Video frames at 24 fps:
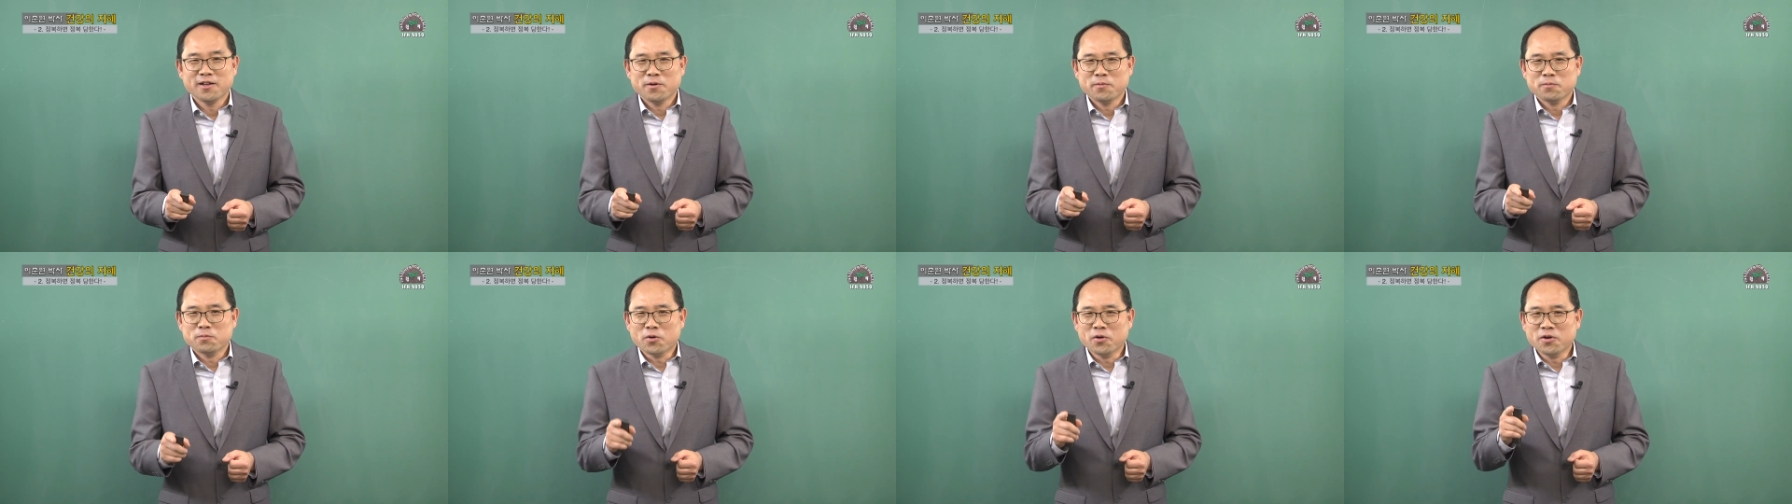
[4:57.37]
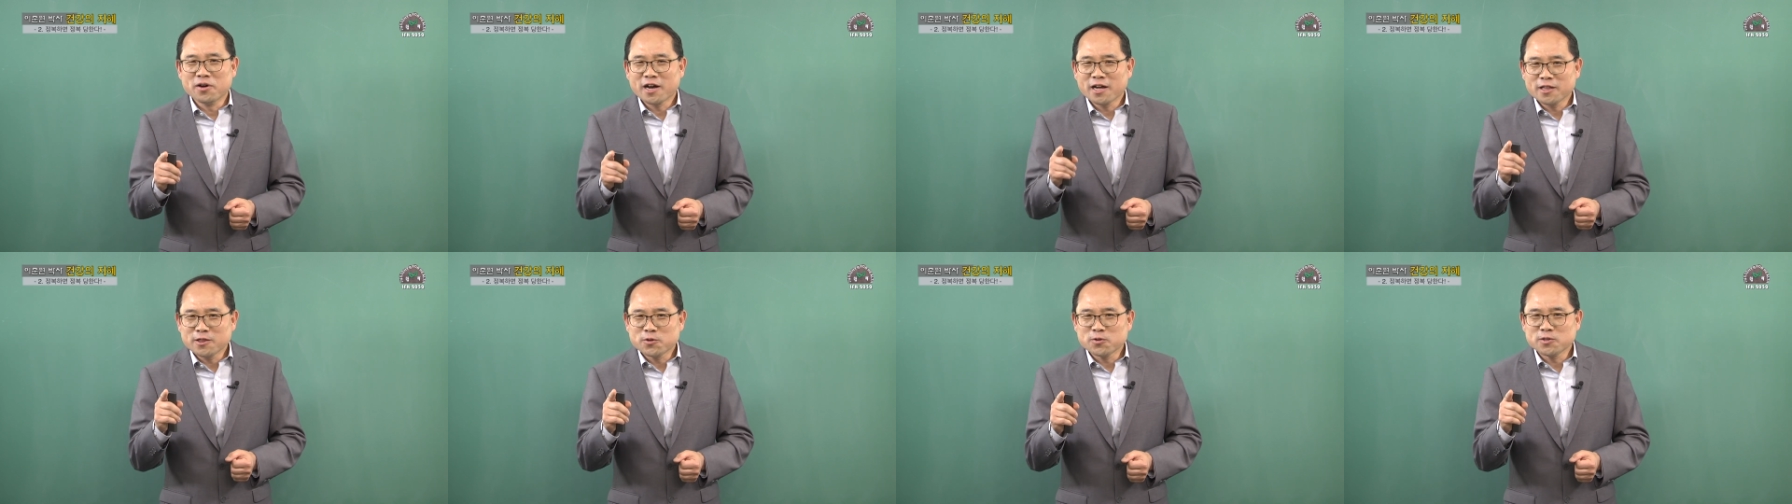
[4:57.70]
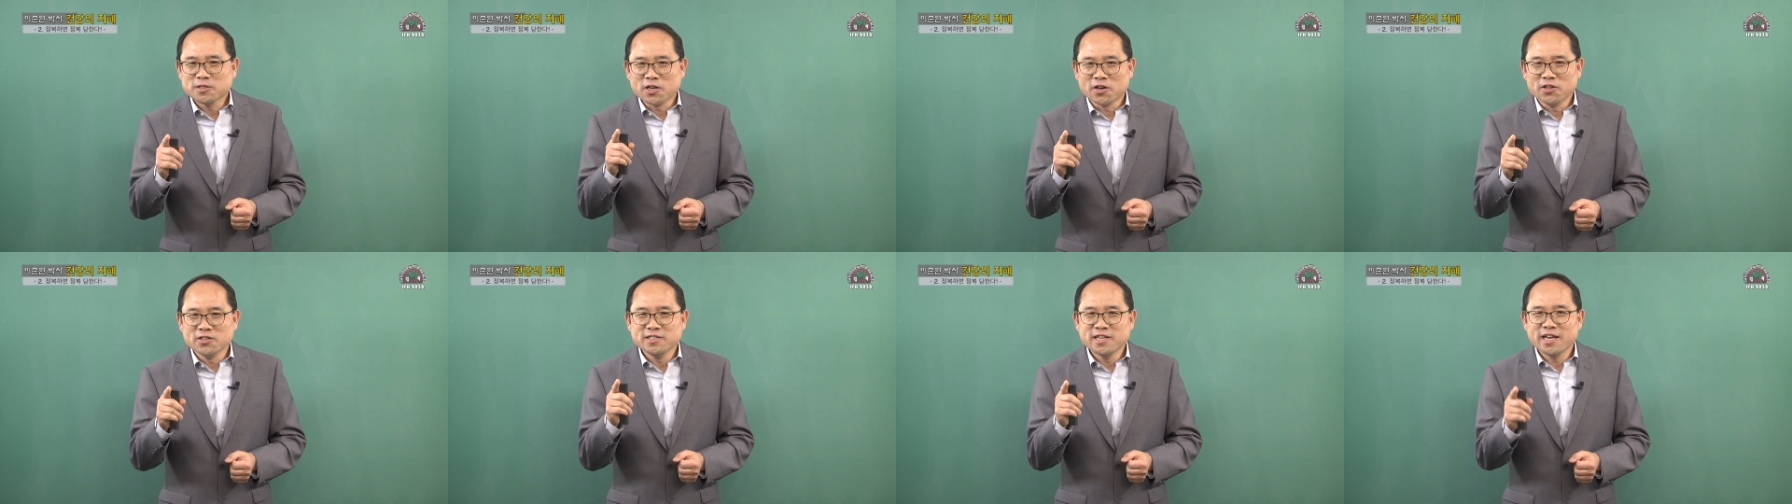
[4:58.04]
뭔가 또
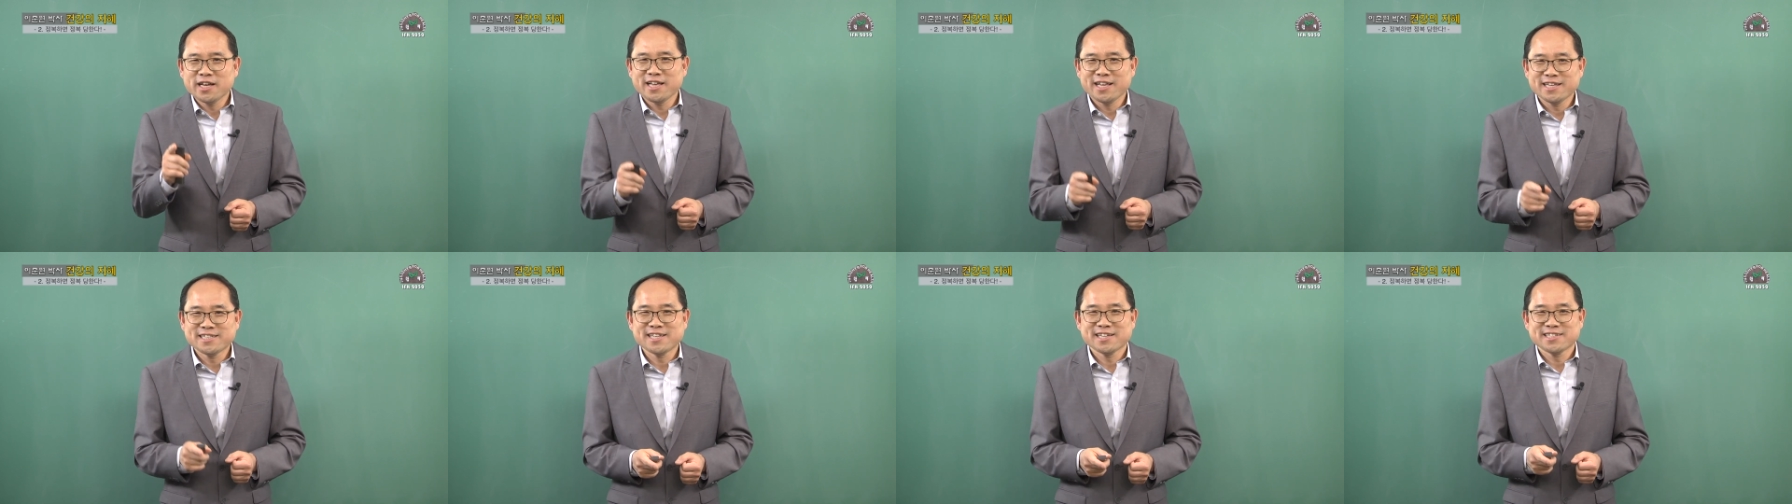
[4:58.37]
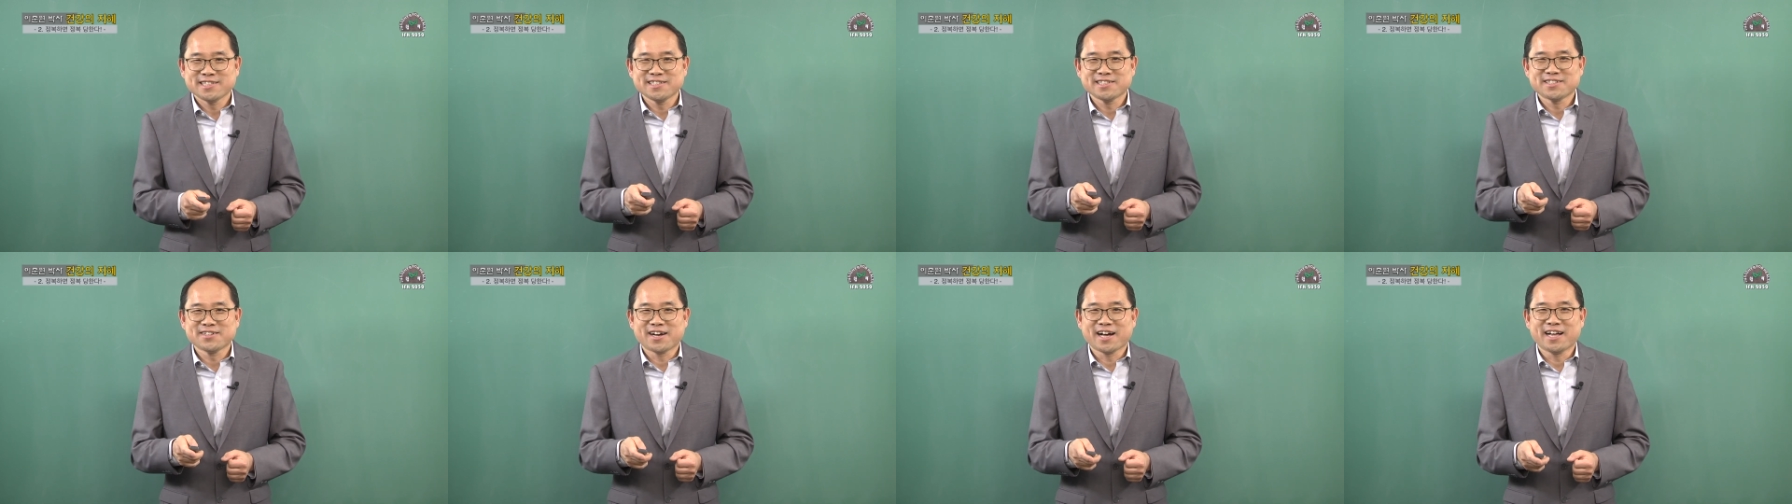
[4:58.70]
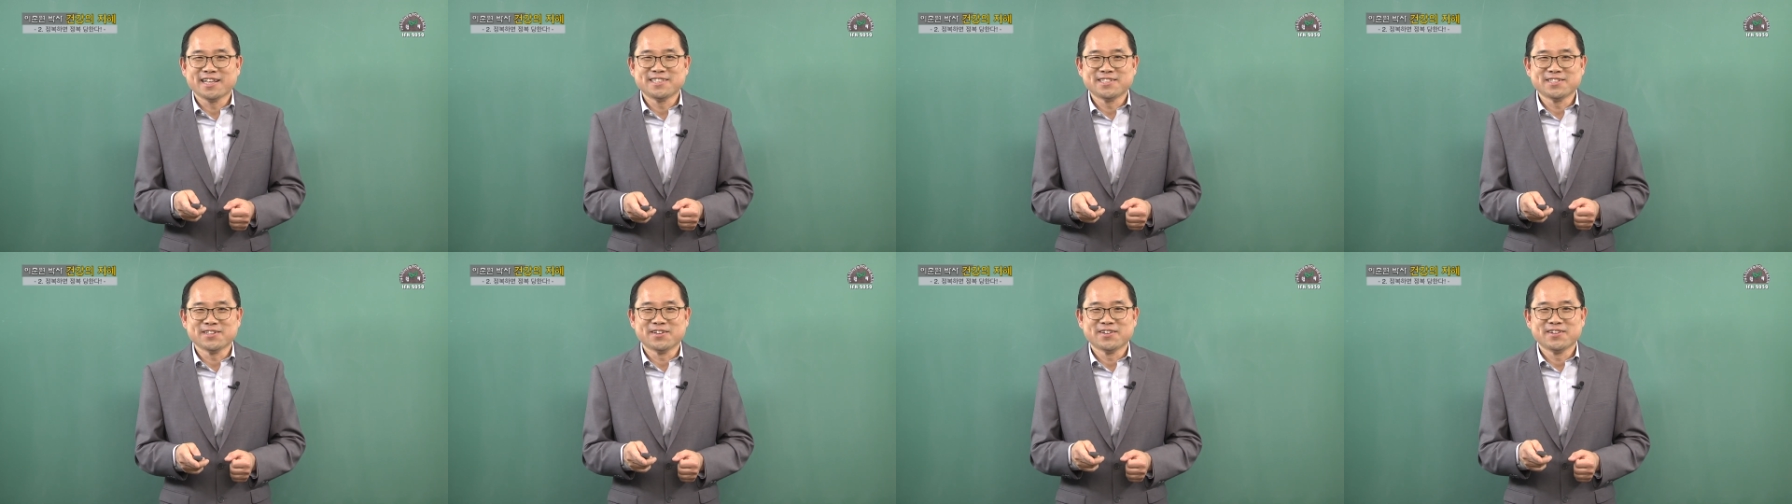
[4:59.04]
전쟁이 있었을 것
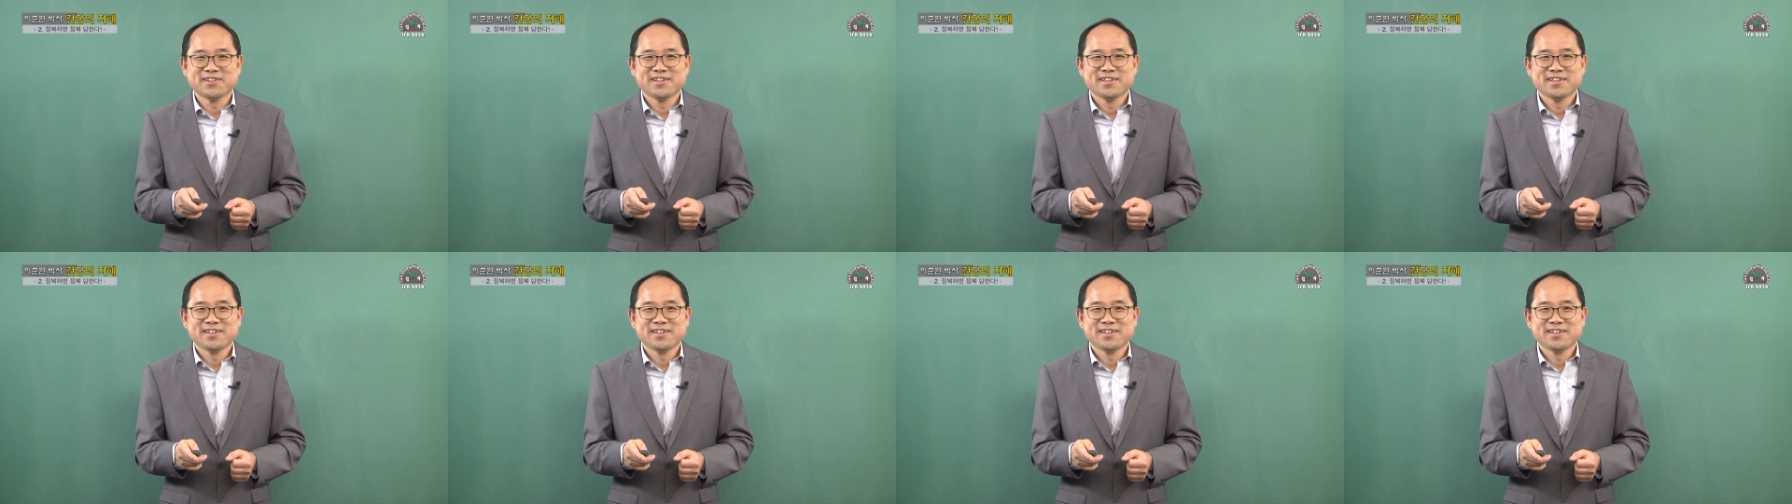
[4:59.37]
같죠.